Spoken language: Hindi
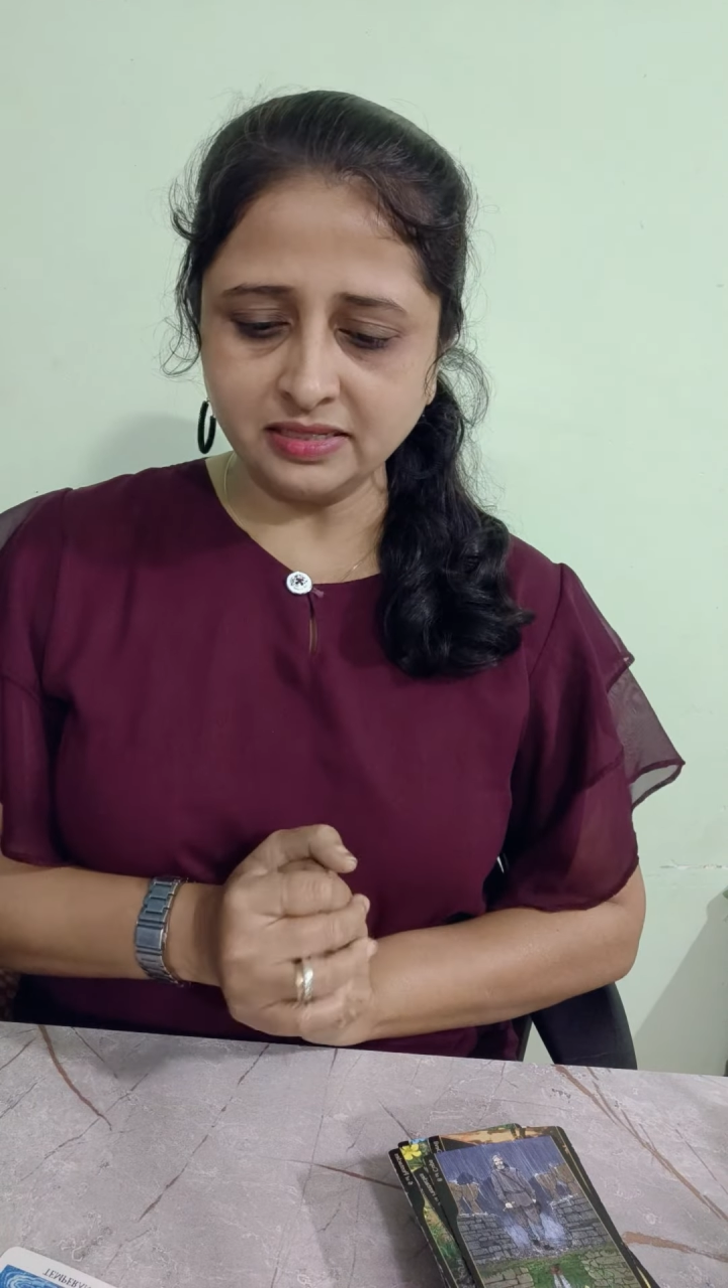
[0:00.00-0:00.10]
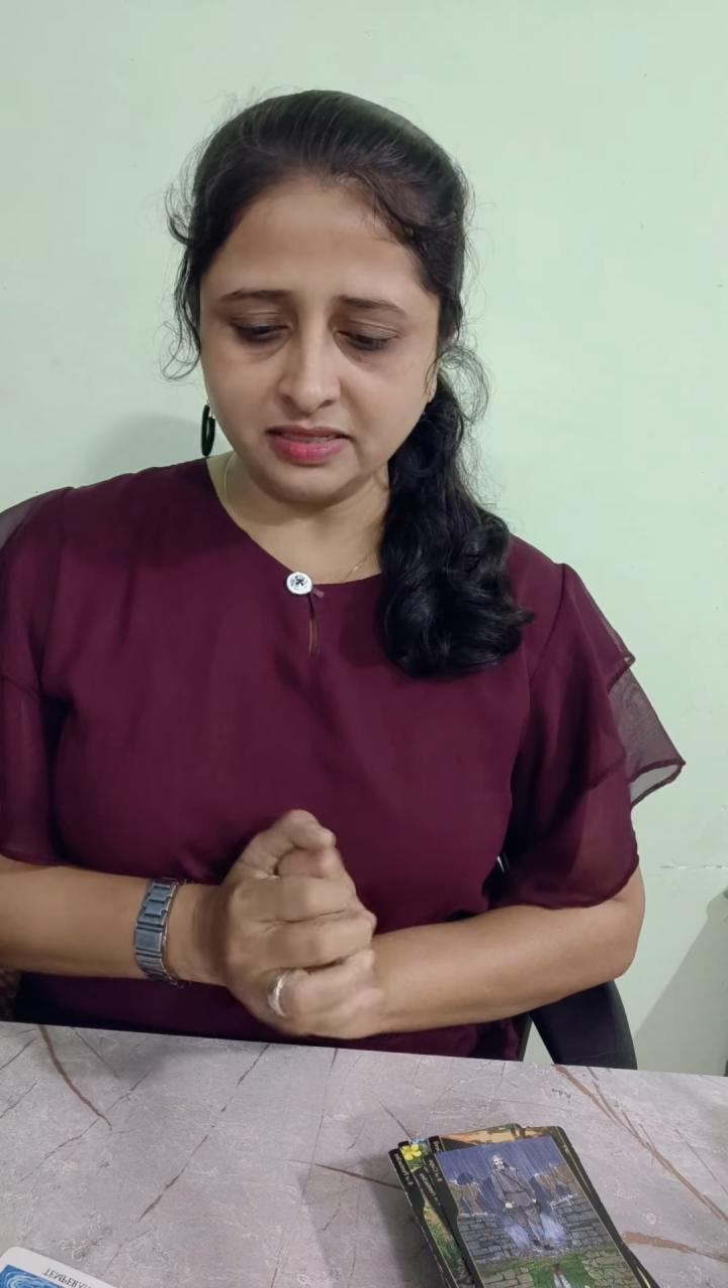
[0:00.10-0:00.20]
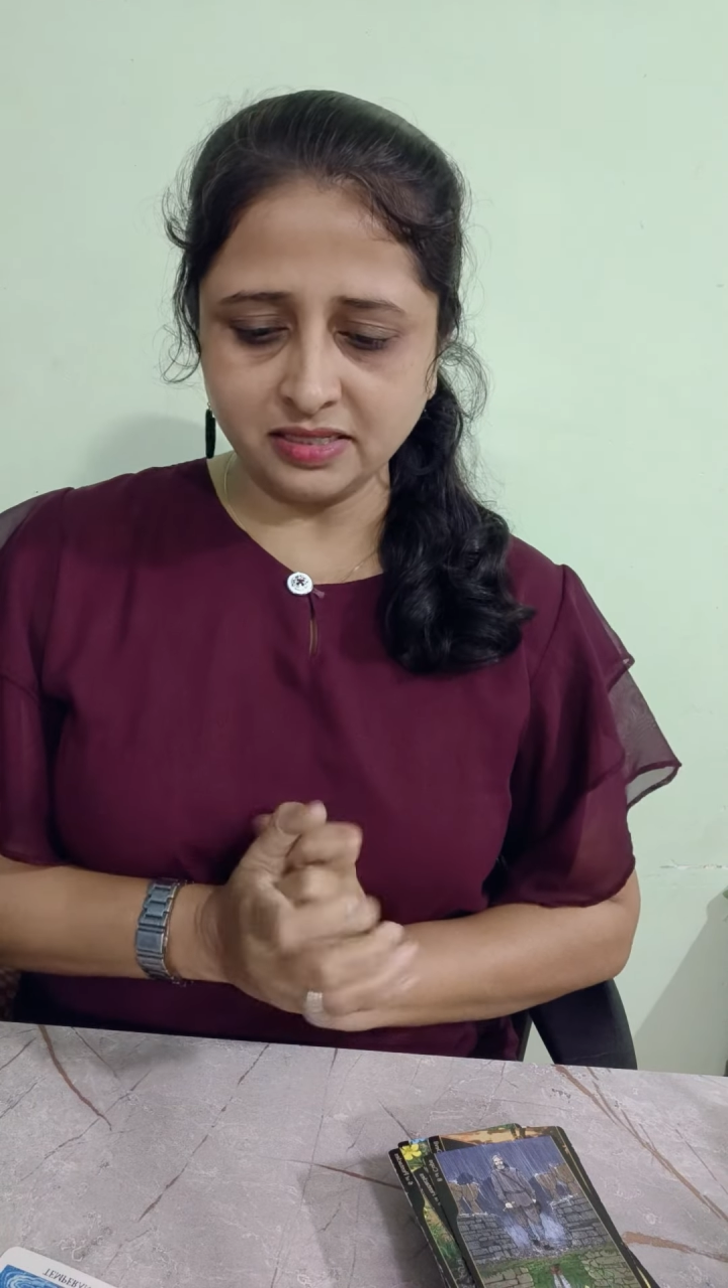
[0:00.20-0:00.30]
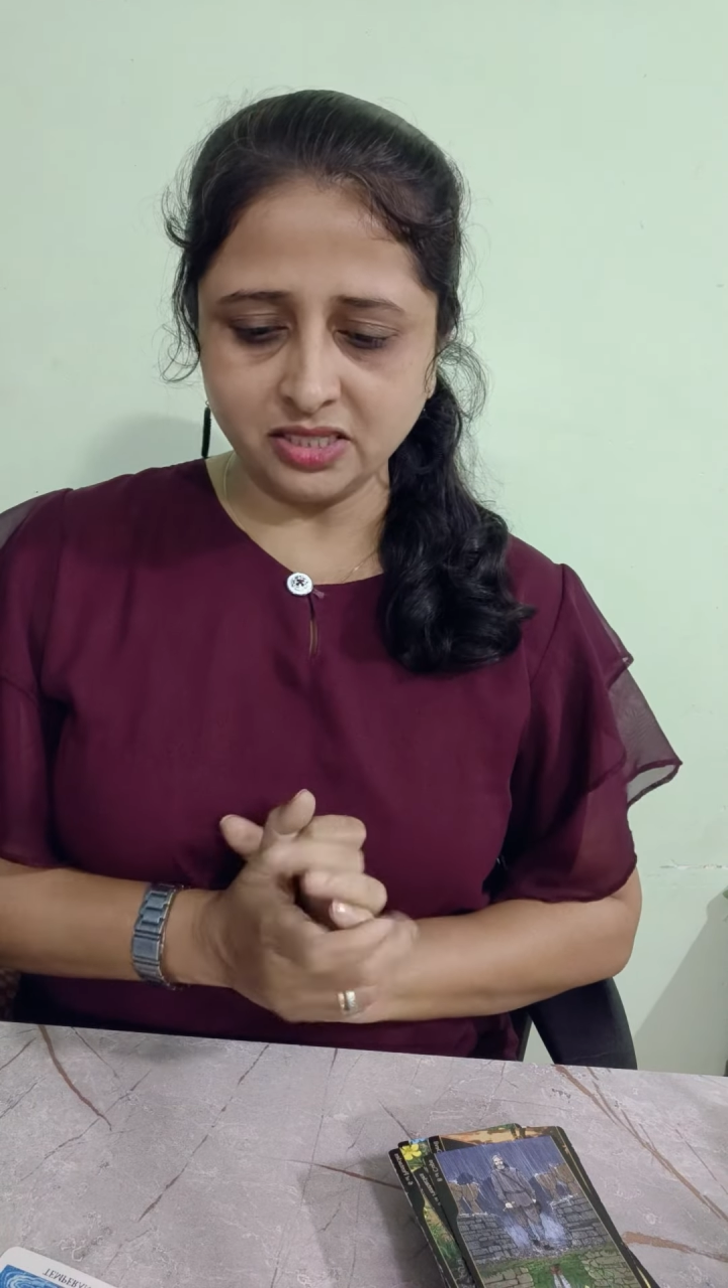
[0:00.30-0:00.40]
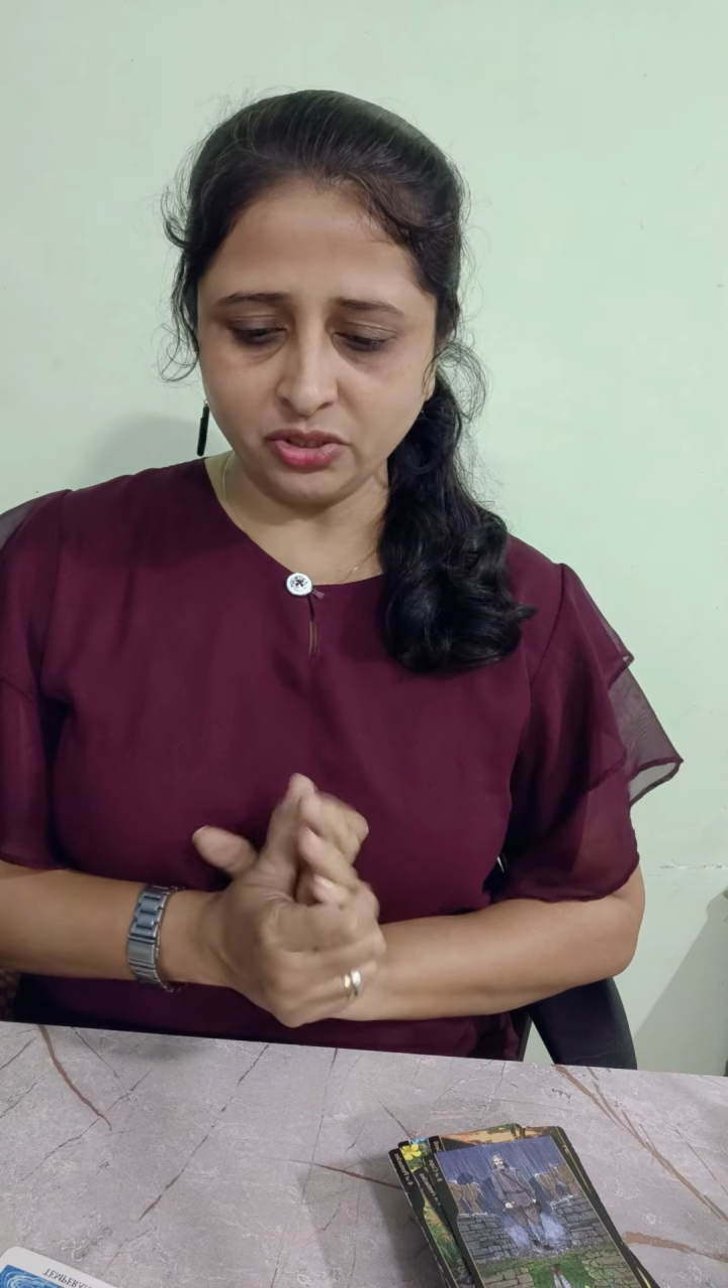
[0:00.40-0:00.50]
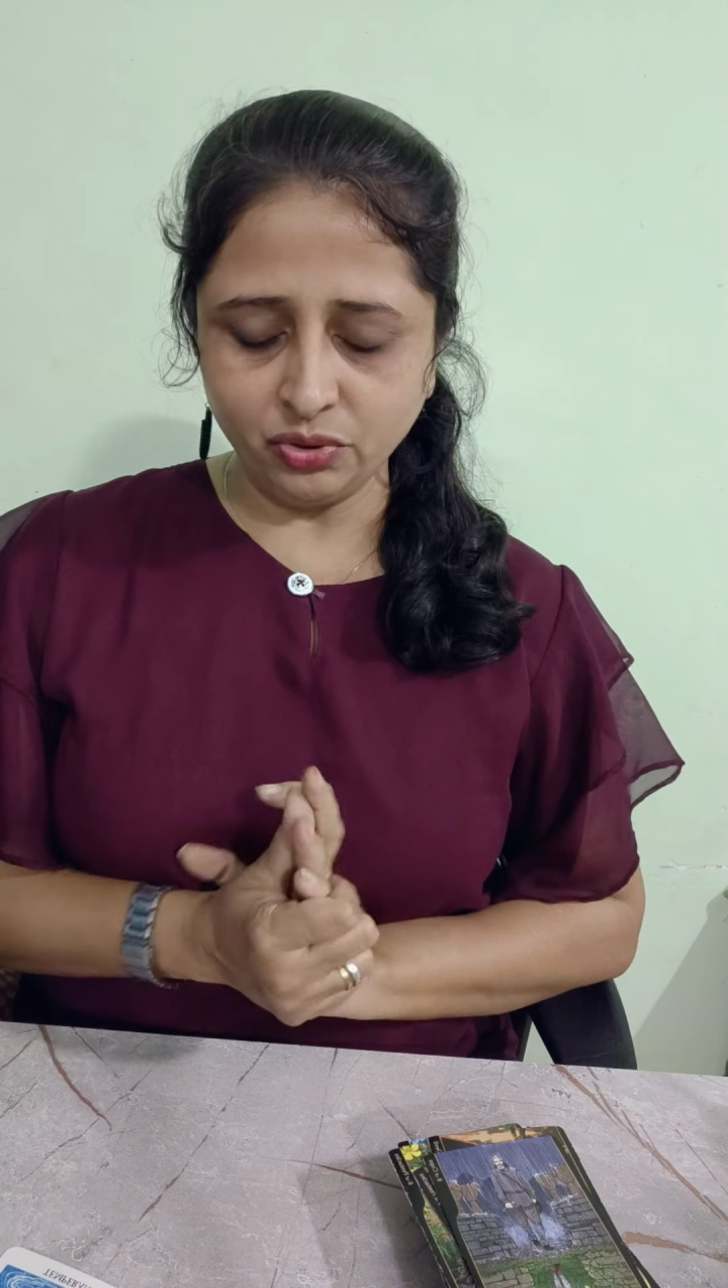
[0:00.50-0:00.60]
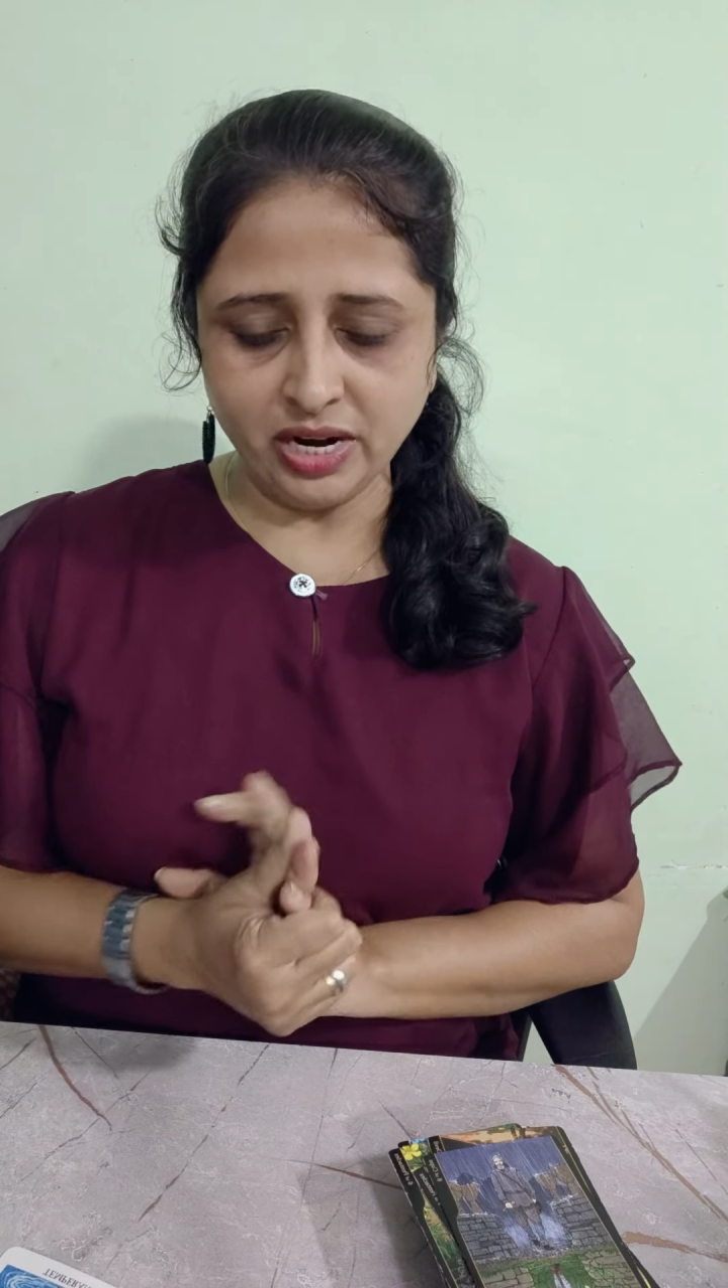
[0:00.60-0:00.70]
सकते हो